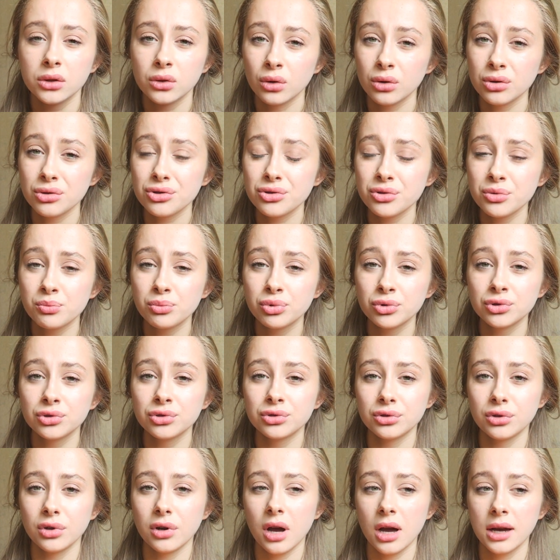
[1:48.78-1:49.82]
Doğrusu
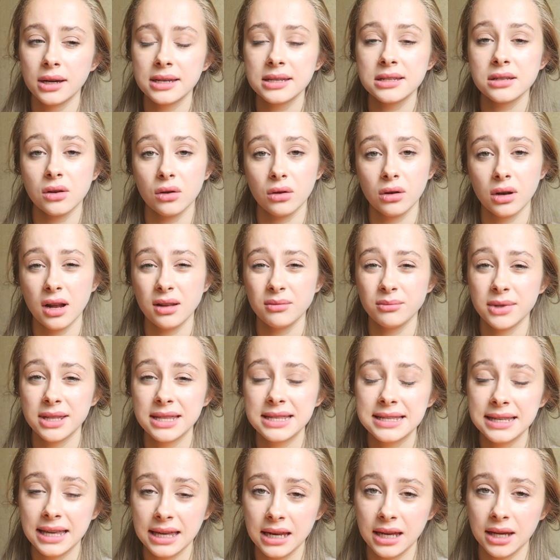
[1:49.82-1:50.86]
bunu ayrıca
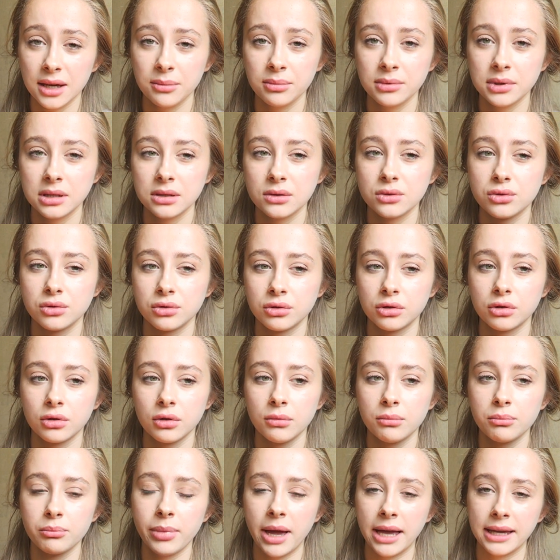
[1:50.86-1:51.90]
öğrenmeniz gerekebilir
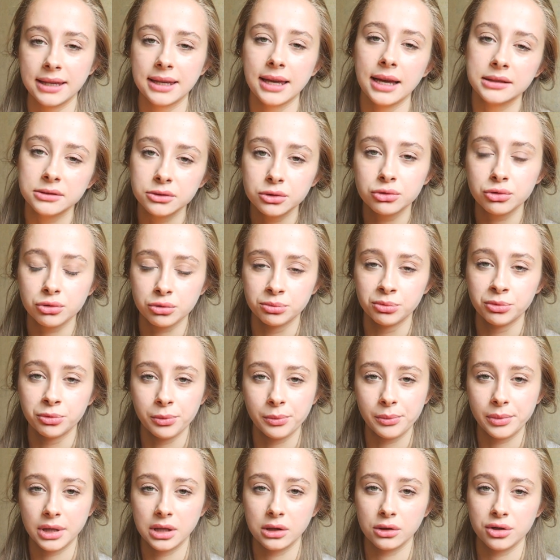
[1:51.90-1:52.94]
çünkü ben kendi
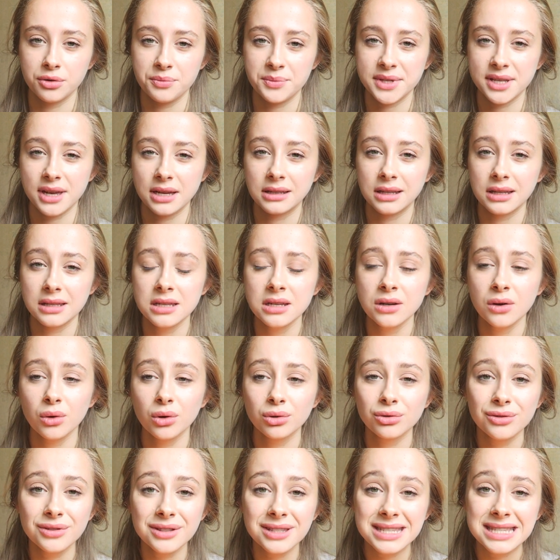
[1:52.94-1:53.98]
durumumu biliyorum sadece.
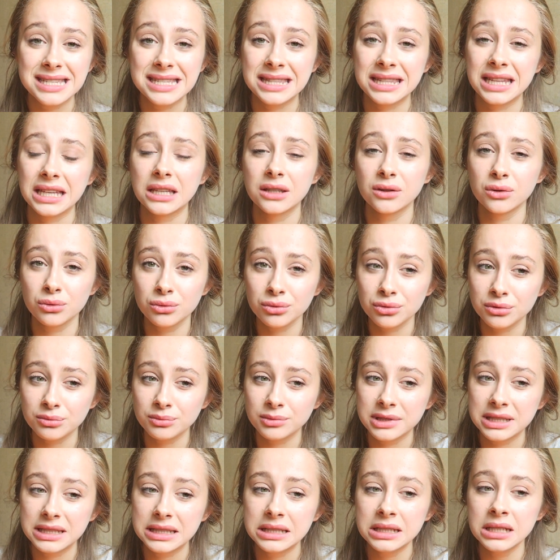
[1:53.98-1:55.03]
Onun dışındaki
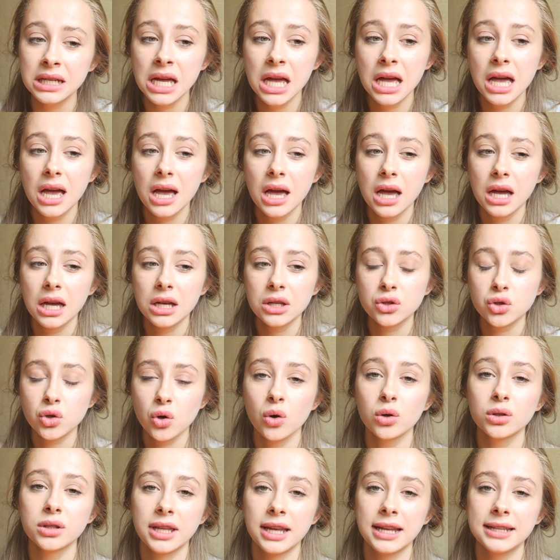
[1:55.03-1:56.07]
durumları
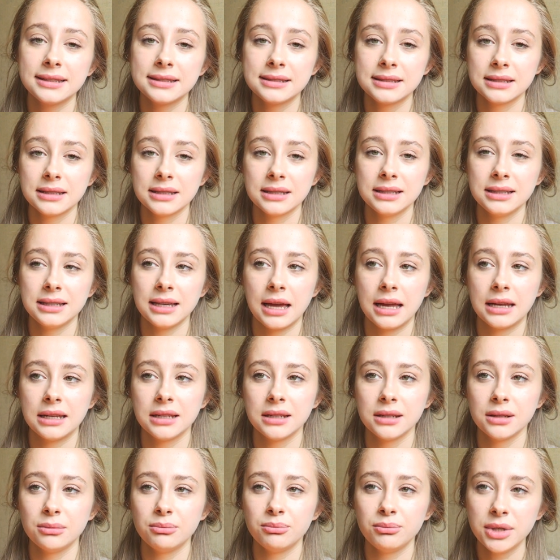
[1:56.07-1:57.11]
çok net
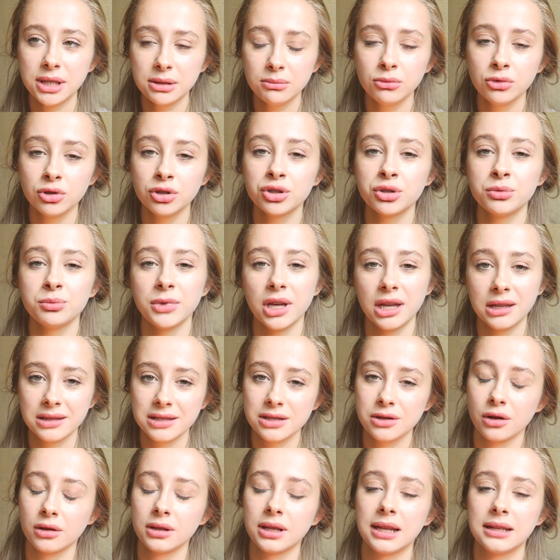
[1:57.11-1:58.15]
yani bilmiyorum
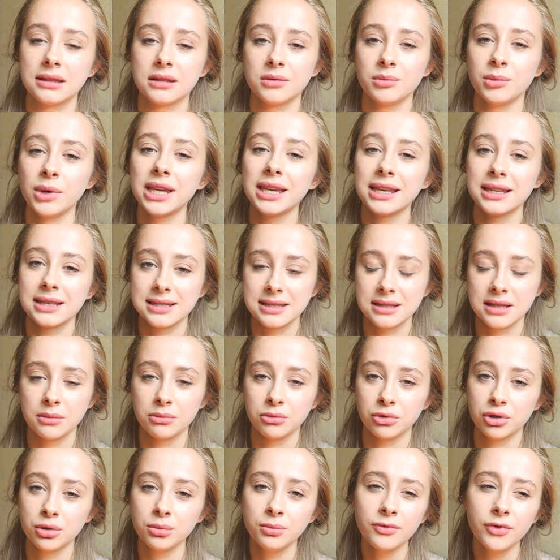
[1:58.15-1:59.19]
yanlış yönlendirmek
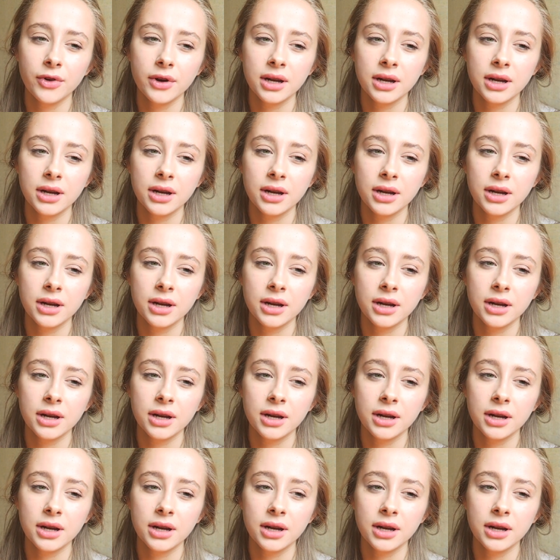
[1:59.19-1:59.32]
istemiyorum.